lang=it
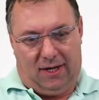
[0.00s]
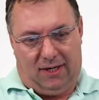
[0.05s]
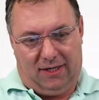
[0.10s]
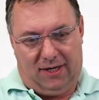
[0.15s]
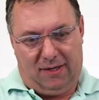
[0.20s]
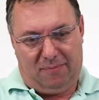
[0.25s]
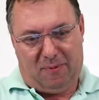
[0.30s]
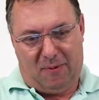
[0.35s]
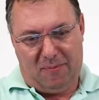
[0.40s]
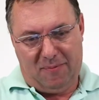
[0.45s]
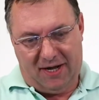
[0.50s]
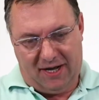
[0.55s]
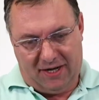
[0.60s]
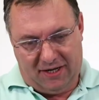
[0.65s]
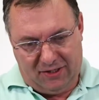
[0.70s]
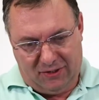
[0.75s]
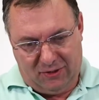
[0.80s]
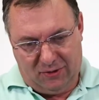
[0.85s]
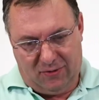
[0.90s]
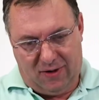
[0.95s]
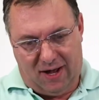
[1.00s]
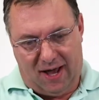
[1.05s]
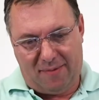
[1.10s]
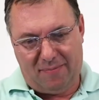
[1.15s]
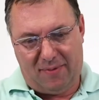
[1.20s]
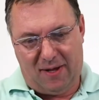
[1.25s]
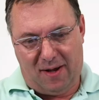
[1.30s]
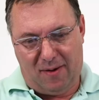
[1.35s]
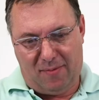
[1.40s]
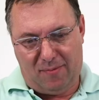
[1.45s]
Nel pomeriggio
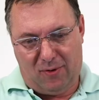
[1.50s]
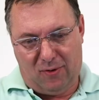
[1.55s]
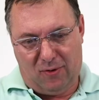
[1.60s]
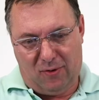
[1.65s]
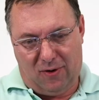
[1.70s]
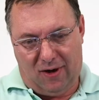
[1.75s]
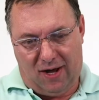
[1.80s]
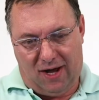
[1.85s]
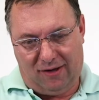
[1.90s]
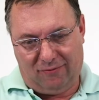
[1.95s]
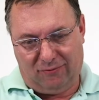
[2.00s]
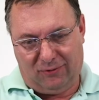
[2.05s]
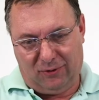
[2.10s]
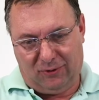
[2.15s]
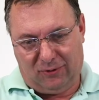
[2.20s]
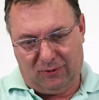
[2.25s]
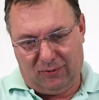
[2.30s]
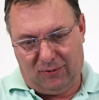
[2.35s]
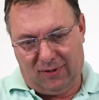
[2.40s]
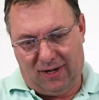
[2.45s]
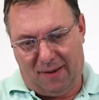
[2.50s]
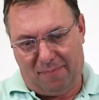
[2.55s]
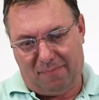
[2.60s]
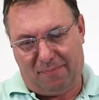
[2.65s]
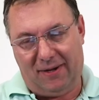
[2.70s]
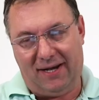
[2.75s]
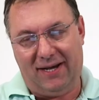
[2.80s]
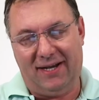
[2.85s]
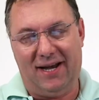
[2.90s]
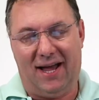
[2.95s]
abbiamo avuto la
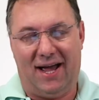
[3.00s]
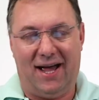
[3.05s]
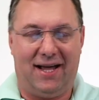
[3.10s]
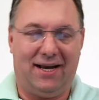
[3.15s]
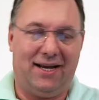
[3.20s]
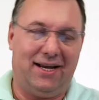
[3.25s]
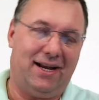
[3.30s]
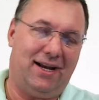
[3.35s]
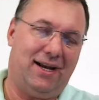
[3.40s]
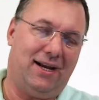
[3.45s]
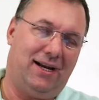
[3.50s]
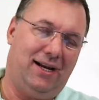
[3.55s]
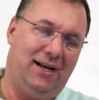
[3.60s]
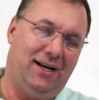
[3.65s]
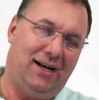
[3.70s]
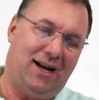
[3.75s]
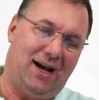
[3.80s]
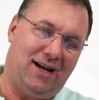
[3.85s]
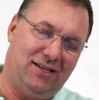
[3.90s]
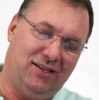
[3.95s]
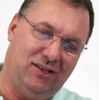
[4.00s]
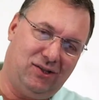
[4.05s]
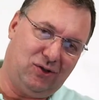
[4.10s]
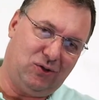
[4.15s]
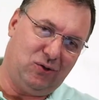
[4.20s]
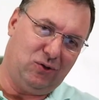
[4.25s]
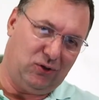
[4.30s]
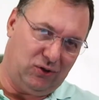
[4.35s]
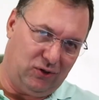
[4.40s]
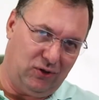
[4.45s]
plenaria e la
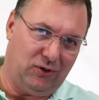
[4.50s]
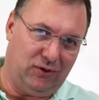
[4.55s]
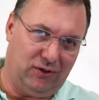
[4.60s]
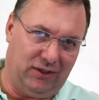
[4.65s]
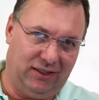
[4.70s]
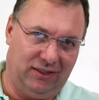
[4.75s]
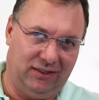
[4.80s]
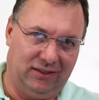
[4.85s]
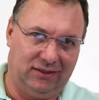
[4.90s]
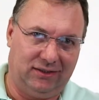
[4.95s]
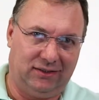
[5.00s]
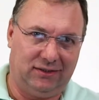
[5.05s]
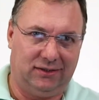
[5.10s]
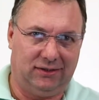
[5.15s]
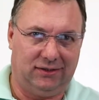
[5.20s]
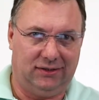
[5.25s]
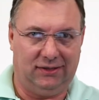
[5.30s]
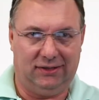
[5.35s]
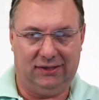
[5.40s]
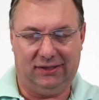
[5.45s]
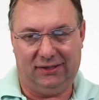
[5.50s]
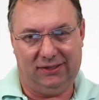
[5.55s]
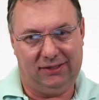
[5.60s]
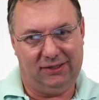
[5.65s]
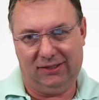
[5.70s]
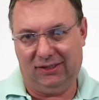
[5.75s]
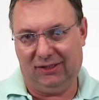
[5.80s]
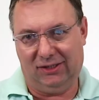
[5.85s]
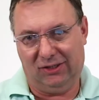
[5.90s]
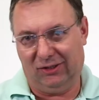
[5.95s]
discussione
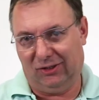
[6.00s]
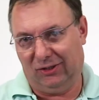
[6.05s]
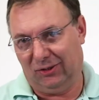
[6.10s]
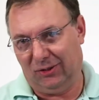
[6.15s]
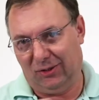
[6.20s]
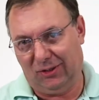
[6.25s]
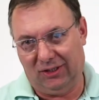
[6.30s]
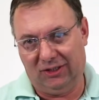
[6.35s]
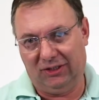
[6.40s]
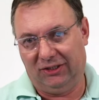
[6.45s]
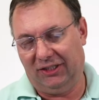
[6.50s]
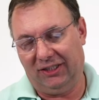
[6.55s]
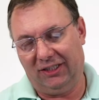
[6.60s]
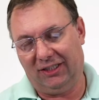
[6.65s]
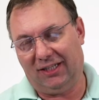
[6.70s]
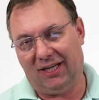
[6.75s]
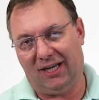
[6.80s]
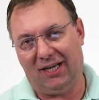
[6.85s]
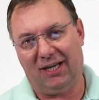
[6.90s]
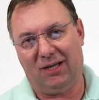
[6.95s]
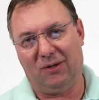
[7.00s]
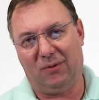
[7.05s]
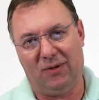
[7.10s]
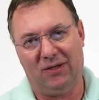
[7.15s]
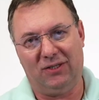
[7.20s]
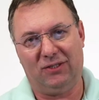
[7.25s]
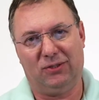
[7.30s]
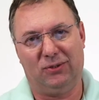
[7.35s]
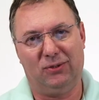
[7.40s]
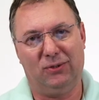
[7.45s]
di, eh, su, circa
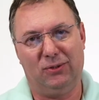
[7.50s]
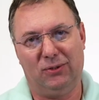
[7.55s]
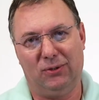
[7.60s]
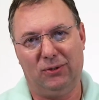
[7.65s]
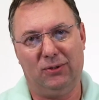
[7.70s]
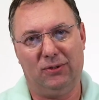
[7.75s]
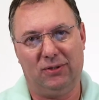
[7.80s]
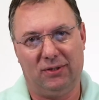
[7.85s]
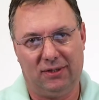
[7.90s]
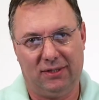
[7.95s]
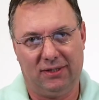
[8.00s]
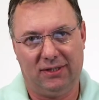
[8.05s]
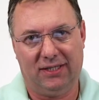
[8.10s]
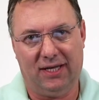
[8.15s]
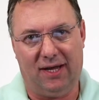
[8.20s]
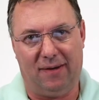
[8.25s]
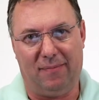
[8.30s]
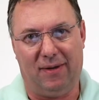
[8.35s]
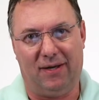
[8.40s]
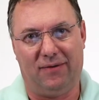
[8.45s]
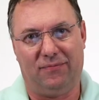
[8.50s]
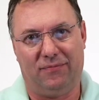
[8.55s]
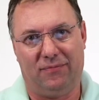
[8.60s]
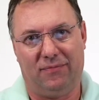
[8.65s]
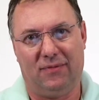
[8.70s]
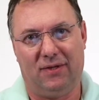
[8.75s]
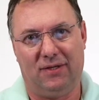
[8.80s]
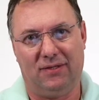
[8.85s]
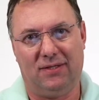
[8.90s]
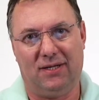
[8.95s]
questo tema.
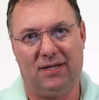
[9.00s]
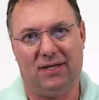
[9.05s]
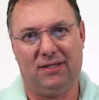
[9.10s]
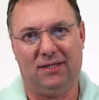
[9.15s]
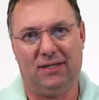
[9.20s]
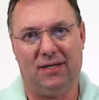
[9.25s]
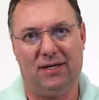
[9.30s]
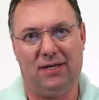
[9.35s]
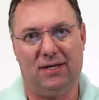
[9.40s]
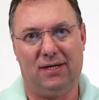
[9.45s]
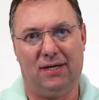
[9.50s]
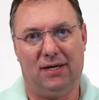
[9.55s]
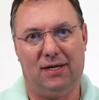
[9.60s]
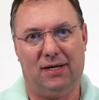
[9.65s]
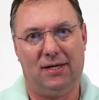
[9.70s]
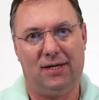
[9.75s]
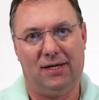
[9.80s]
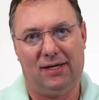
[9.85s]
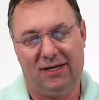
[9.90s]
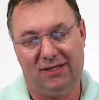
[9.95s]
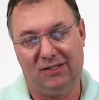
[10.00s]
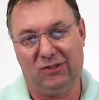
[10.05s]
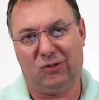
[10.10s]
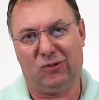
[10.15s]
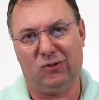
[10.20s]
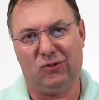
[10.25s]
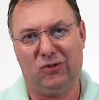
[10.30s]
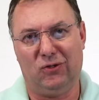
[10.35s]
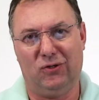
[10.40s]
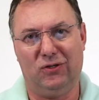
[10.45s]
Stata, le
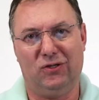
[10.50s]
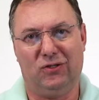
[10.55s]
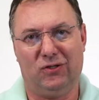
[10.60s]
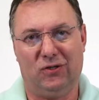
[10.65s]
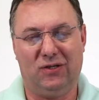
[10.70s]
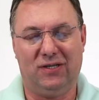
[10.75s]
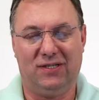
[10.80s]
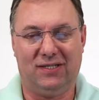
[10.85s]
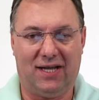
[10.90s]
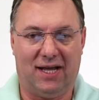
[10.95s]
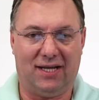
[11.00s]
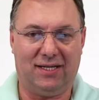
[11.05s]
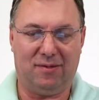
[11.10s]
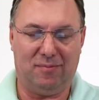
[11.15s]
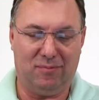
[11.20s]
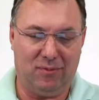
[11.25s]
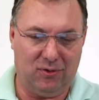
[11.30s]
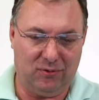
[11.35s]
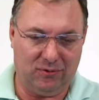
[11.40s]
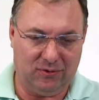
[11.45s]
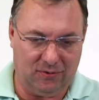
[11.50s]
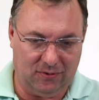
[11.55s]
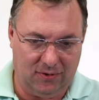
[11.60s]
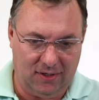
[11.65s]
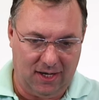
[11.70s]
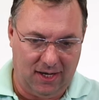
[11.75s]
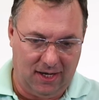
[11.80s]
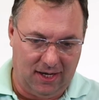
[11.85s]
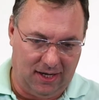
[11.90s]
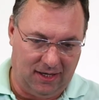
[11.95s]
discussioni sono state molto
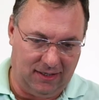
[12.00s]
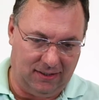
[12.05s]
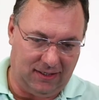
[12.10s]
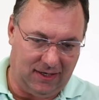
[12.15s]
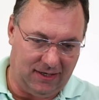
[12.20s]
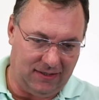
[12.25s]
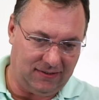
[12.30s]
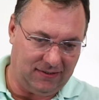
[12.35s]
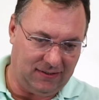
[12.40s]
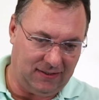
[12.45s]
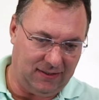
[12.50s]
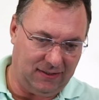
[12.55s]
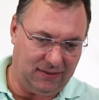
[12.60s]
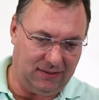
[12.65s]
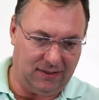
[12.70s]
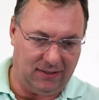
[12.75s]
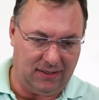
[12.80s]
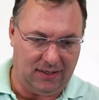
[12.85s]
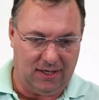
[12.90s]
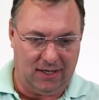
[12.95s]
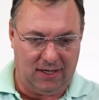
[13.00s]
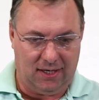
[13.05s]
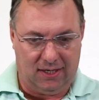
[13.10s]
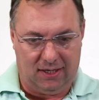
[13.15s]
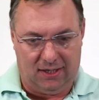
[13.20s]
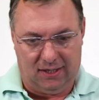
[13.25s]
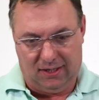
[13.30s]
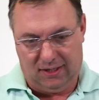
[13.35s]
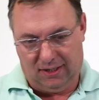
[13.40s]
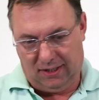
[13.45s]
interessanti
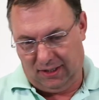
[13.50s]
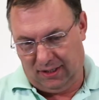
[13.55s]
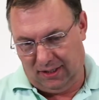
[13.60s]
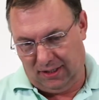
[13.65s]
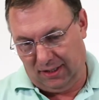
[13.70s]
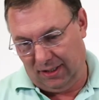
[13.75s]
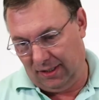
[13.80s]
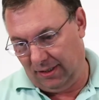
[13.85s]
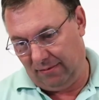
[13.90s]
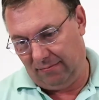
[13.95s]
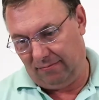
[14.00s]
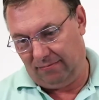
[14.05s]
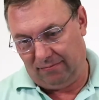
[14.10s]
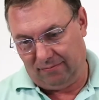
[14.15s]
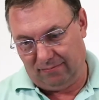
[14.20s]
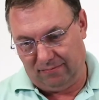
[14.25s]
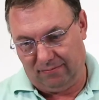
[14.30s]
e